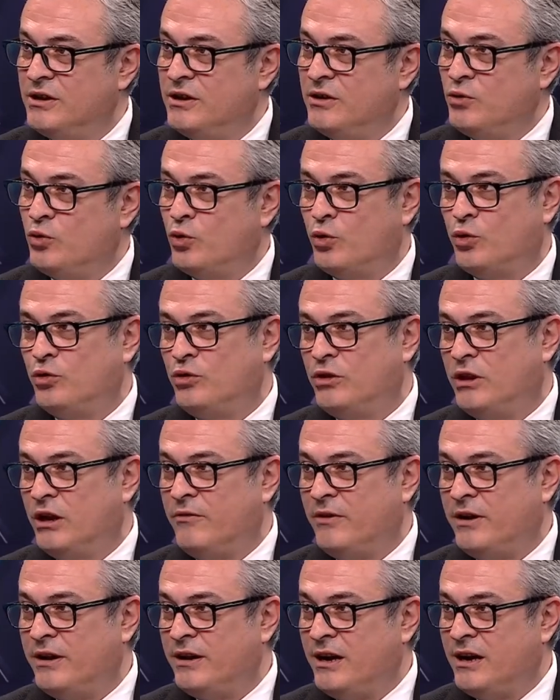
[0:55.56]
görüntüleri
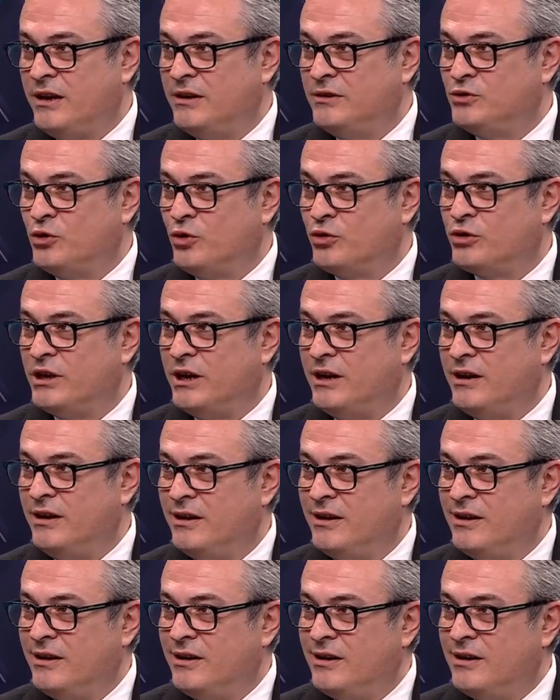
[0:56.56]
var. Yani çok da
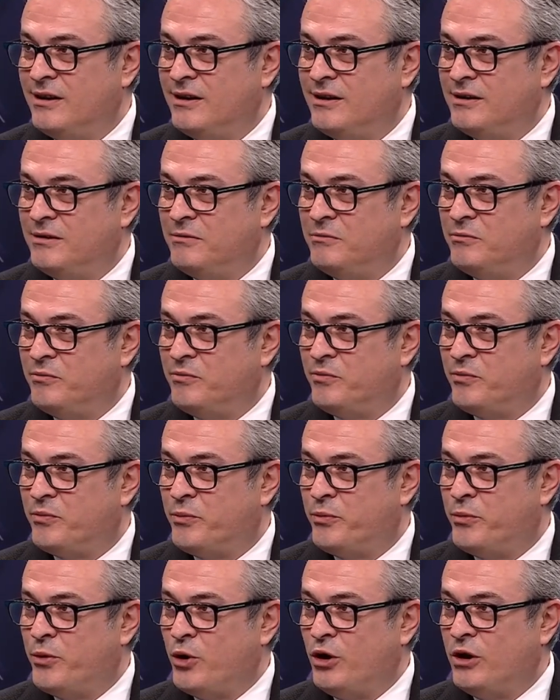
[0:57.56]
ee,
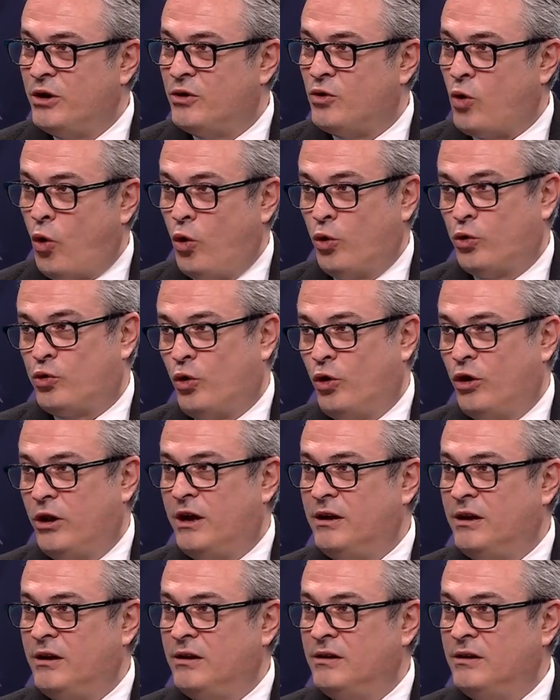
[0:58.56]
şöyle kol daha kola e,